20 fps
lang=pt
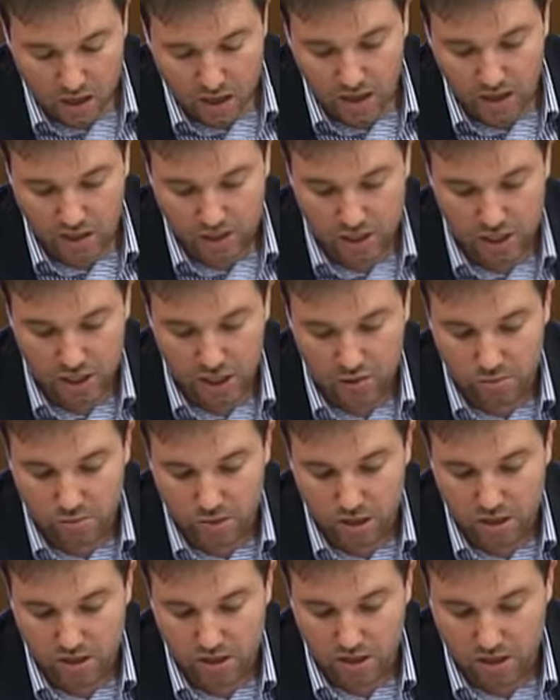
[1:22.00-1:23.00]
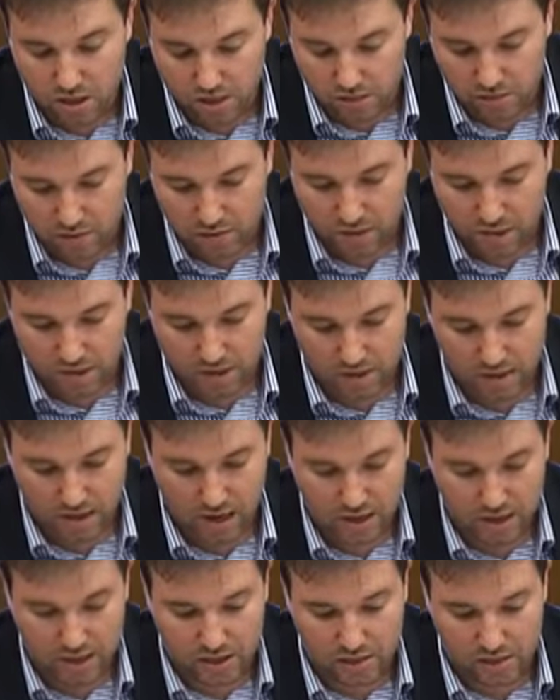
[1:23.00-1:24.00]
Queria deixar uma nota relativamente
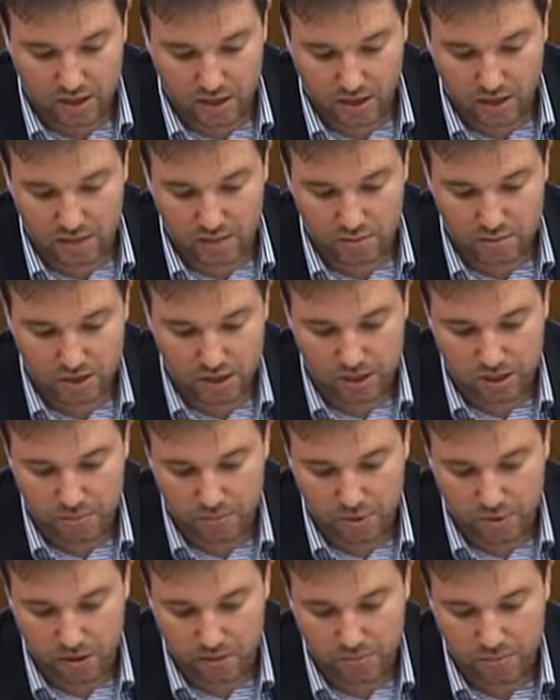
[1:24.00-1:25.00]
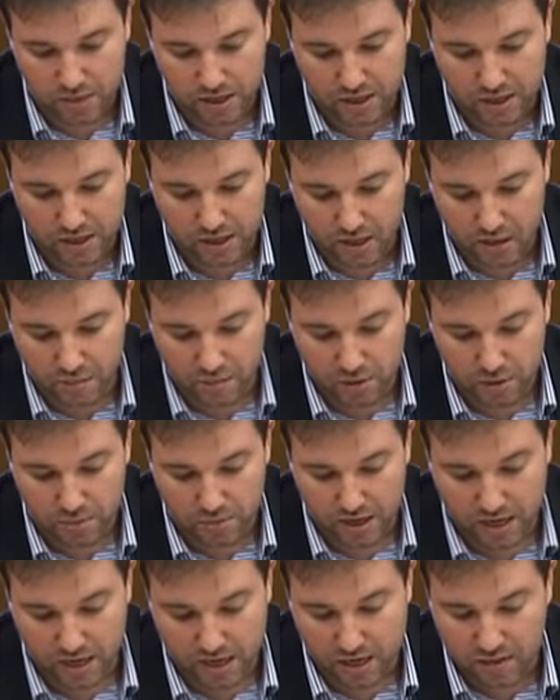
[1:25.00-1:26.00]
àquilo que é também a própria, a
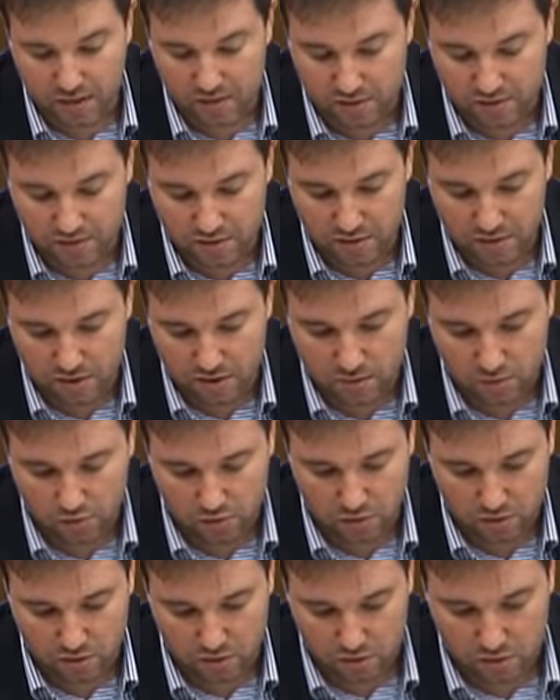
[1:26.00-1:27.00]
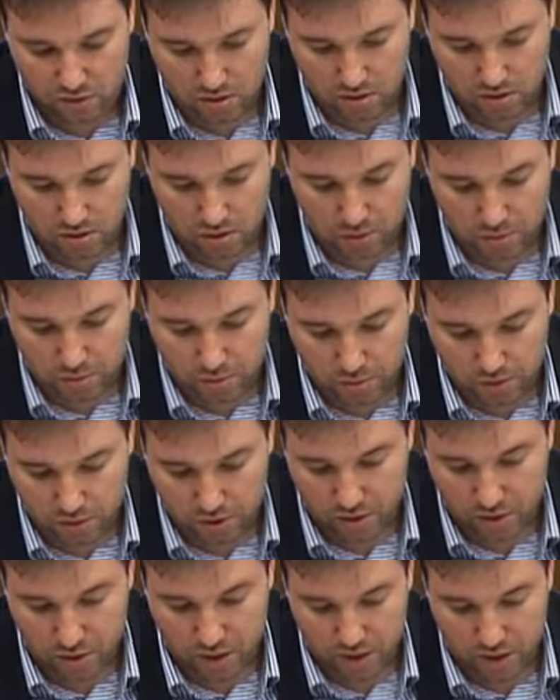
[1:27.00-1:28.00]
própria análise que fazemos uh, das
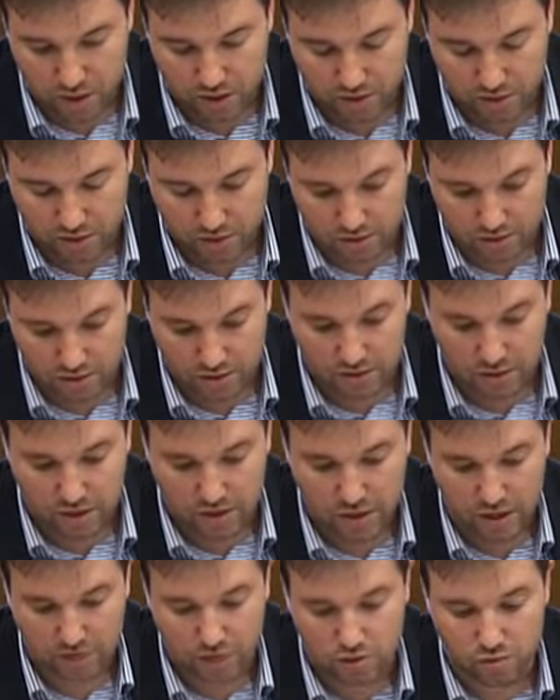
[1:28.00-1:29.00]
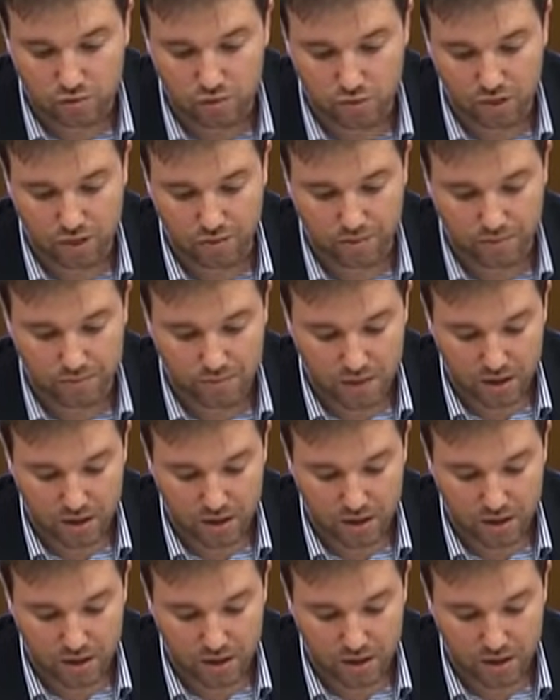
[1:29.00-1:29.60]
propostas que estão uh, em discussão.